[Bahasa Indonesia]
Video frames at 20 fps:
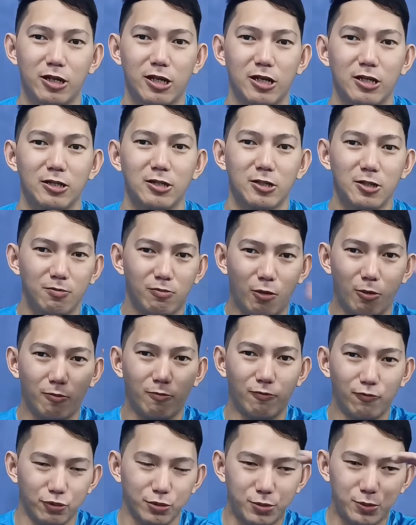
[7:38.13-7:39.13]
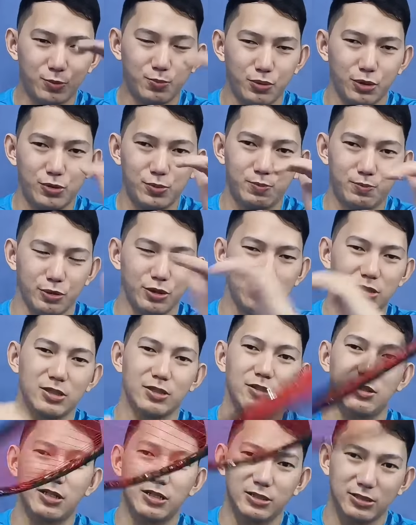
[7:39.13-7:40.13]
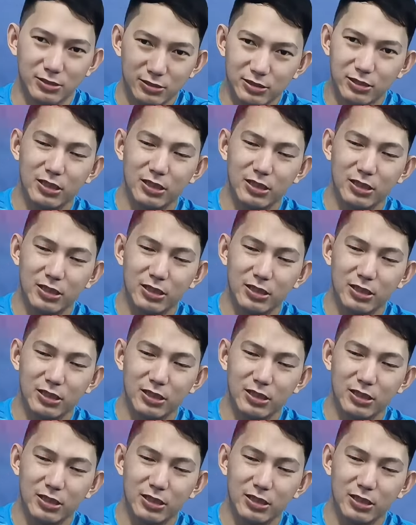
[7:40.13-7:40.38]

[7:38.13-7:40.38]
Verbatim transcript: ya mau but but but gitu ya